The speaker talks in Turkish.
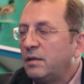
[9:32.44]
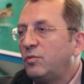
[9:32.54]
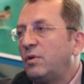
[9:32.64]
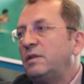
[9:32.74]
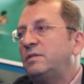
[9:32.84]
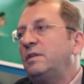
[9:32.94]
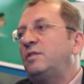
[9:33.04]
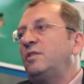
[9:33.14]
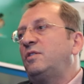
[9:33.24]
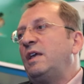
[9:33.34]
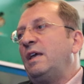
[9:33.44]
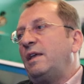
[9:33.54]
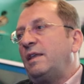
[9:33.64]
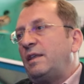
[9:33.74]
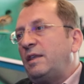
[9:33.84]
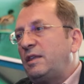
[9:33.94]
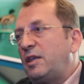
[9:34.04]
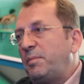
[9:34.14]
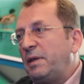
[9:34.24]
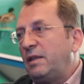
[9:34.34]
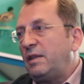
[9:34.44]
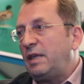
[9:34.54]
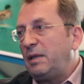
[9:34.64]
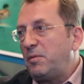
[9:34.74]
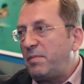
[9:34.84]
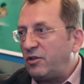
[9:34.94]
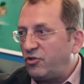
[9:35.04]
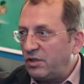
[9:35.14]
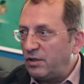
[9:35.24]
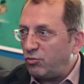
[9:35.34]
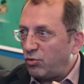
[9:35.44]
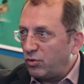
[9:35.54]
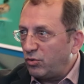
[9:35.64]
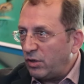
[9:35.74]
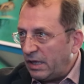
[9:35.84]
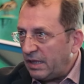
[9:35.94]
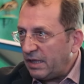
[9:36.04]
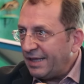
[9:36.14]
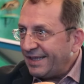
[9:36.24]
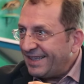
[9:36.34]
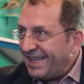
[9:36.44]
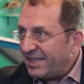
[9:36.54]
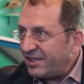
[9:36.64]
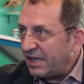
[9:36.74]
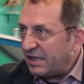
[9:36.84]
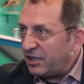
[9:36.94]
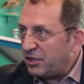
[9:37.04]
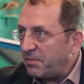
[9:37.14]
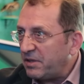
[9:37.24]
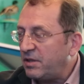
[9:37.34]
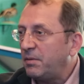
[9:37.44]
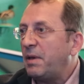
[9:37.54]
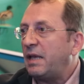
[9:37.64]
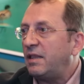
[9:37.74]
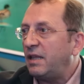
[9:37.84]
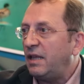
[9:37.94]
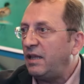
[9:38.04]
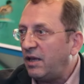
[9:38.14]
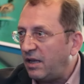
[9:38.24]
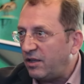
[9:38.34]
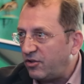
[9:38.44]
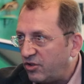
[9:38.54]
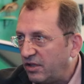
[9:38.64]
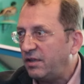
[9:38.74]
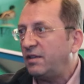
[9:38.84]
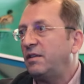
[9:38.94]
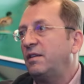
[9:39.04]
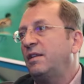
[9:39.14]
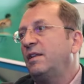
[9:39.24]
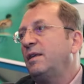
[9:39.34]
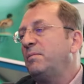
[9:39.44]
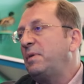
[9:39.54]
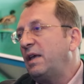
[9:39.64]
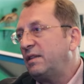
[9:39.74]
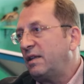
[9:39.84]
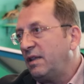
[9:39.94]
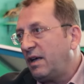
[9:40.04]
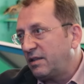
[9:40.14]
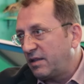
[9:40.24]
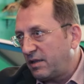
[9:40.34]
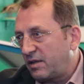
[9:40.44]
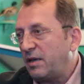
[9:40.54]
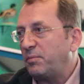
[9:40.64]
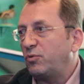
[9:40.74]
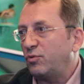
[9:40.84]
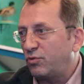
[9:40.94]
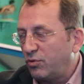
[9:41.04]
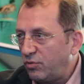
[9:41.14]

Dolayısıyla siz de 2025'in sonunda gerçekleşmesi beklenen ihale için evet devam bir yandan da hazırlık yapıyoruz, yapıyorsunuz.